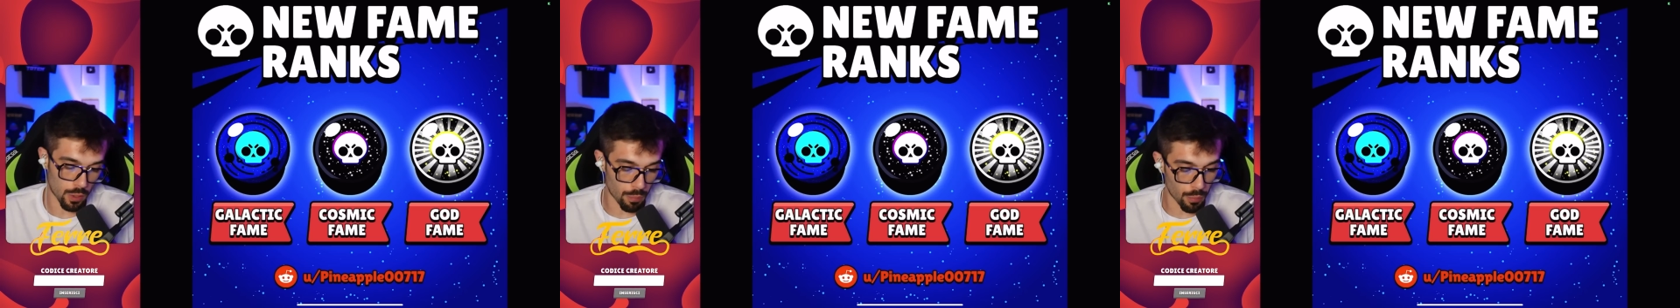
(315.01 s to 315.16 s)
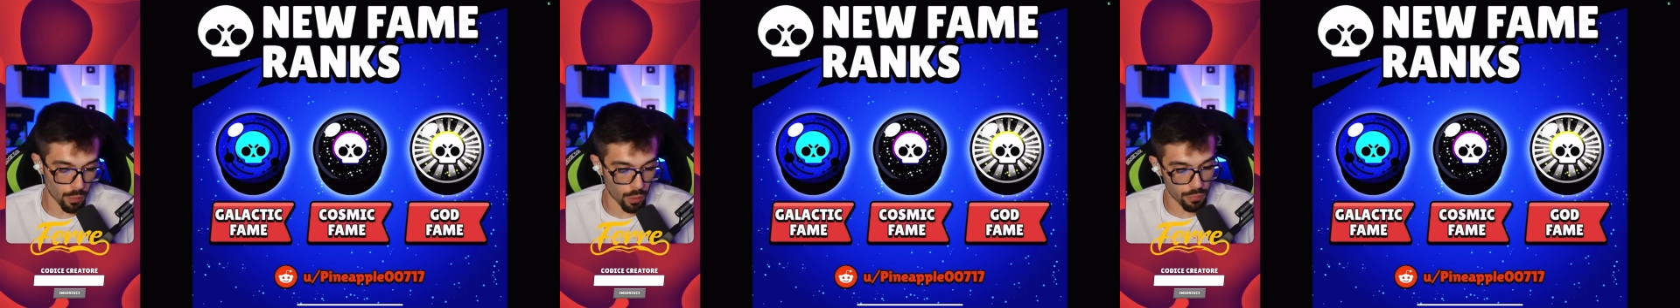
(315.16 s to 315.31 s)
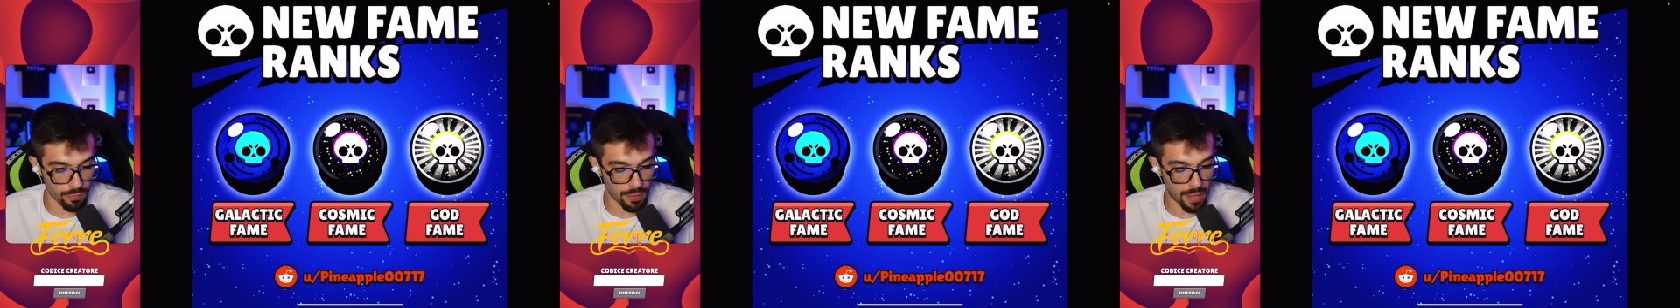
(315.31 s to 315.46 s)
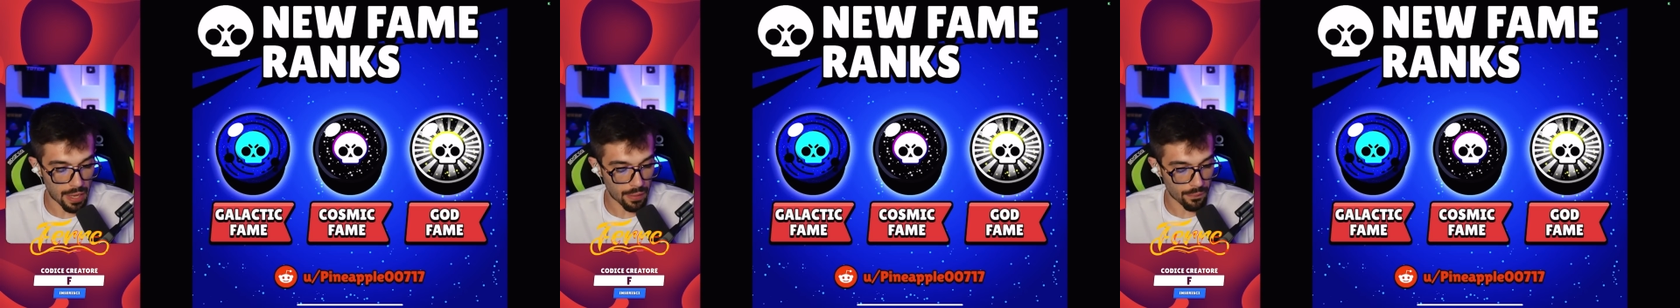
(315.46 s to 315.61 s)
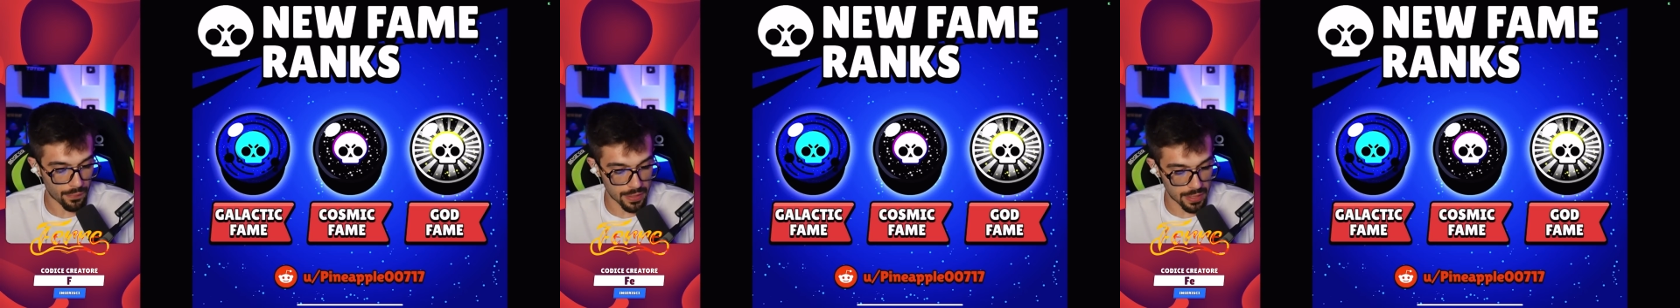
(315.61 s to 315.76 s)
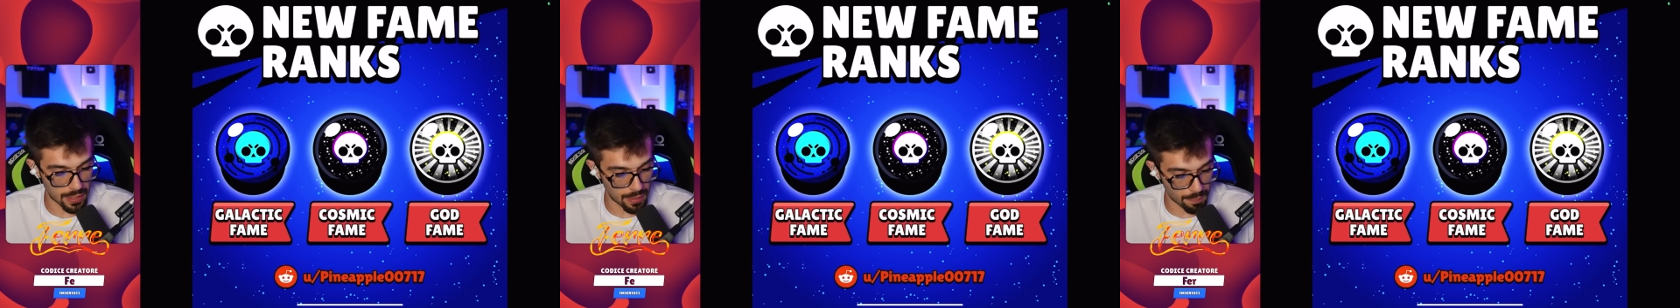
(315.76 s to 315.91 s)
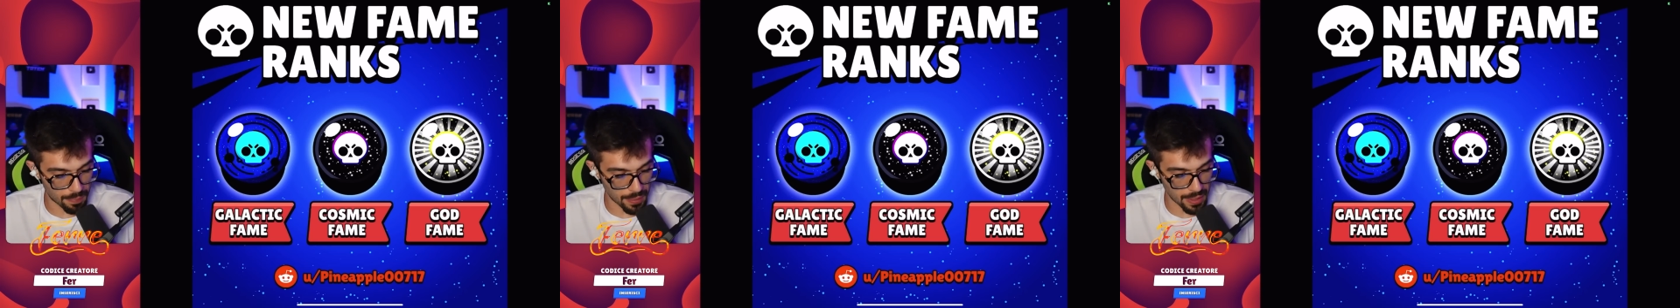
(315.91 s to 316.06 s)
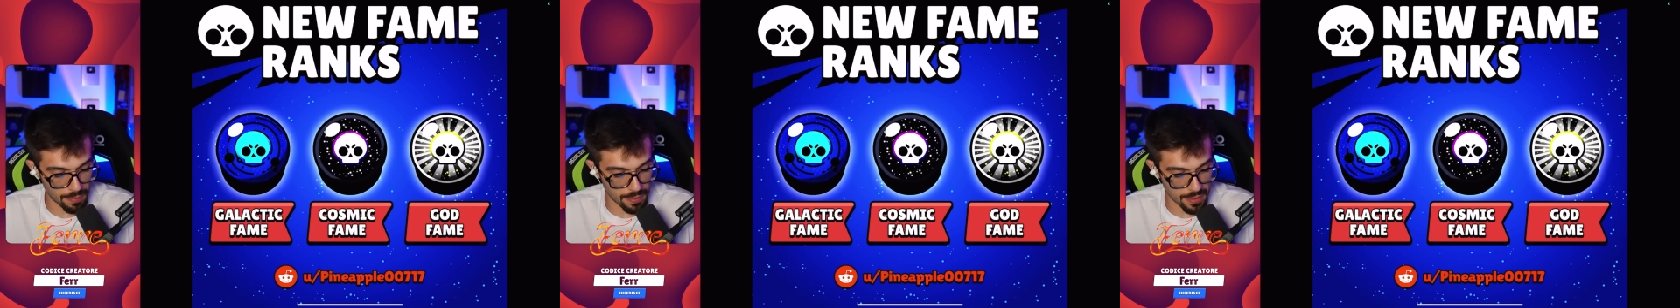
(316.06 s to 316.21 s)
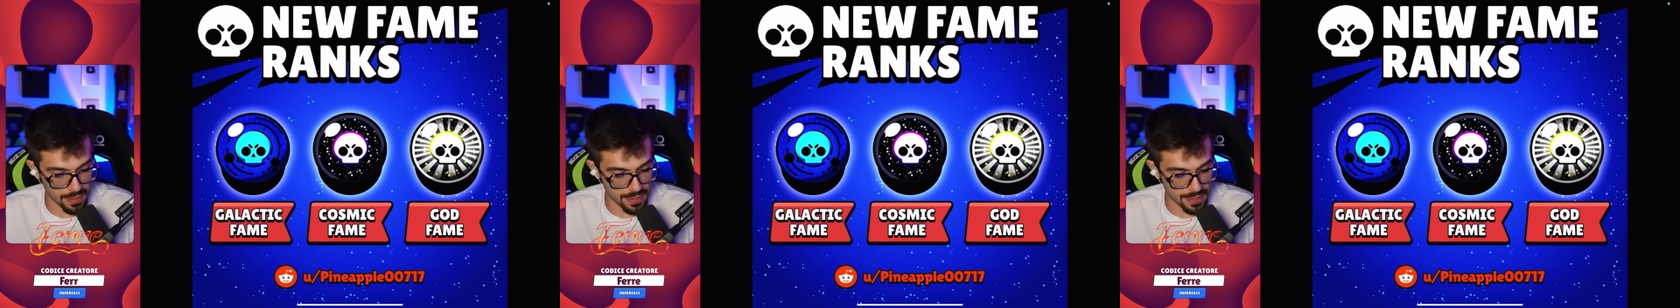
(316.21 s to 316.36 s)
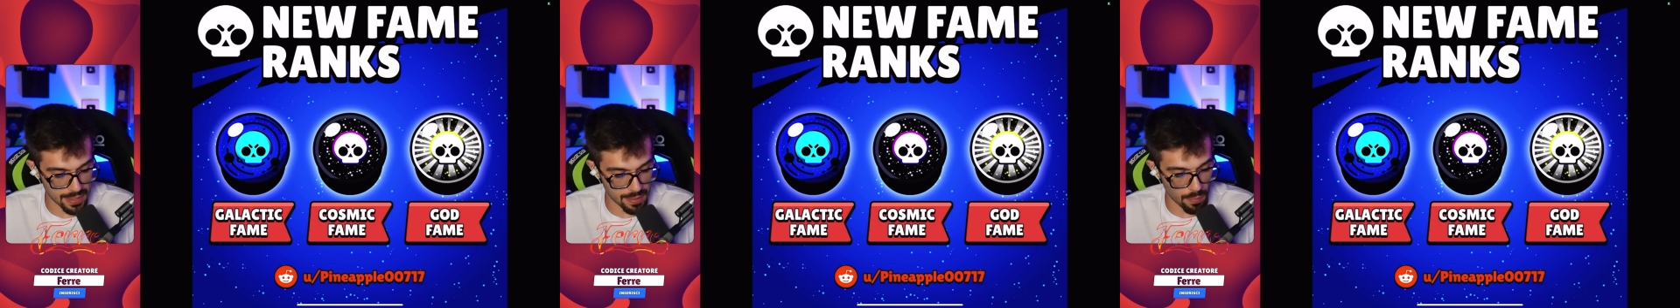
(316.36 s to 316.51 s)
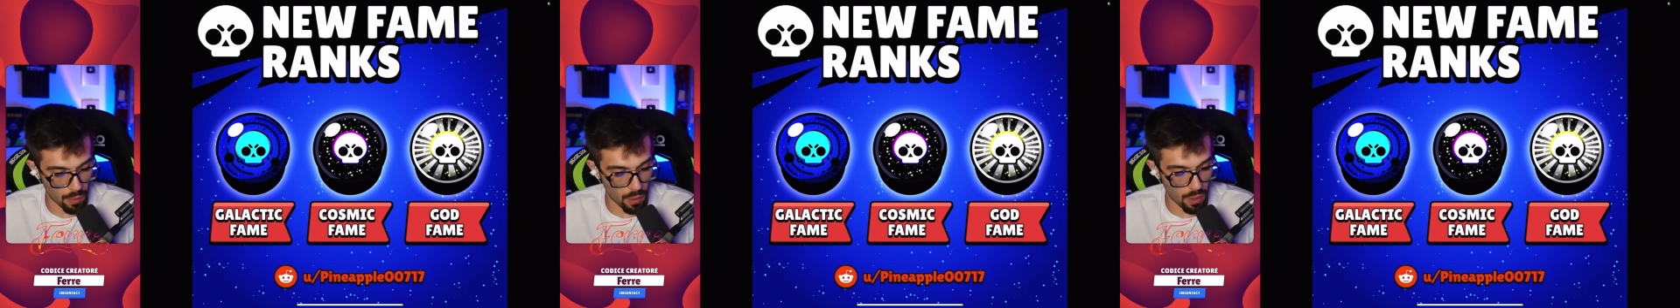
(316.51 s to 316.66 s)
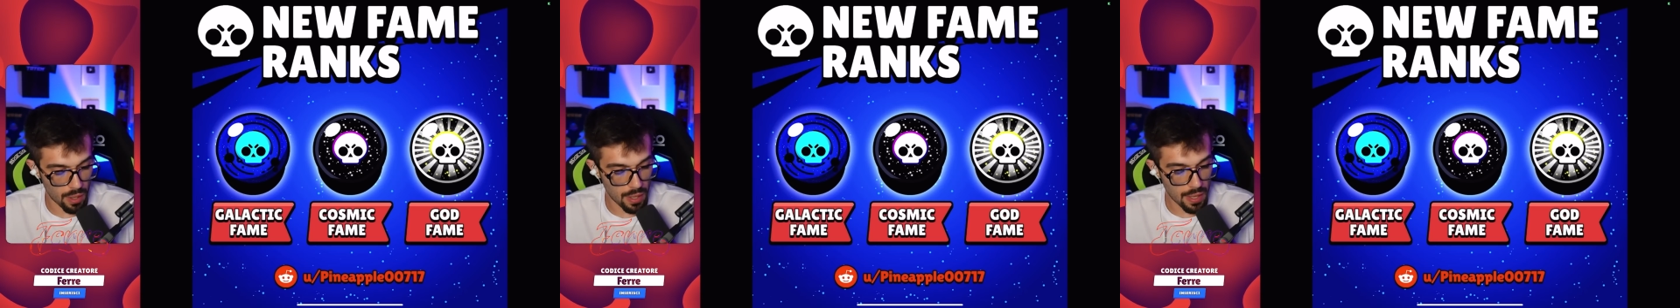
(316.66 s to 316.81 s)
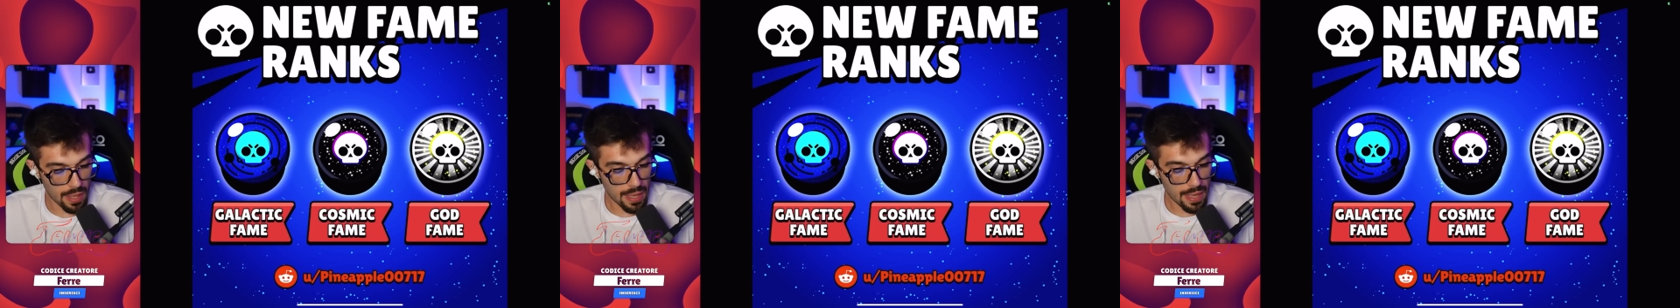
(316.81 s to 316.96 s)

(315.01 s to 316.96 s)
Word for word: poco fa, quindi il primissimo.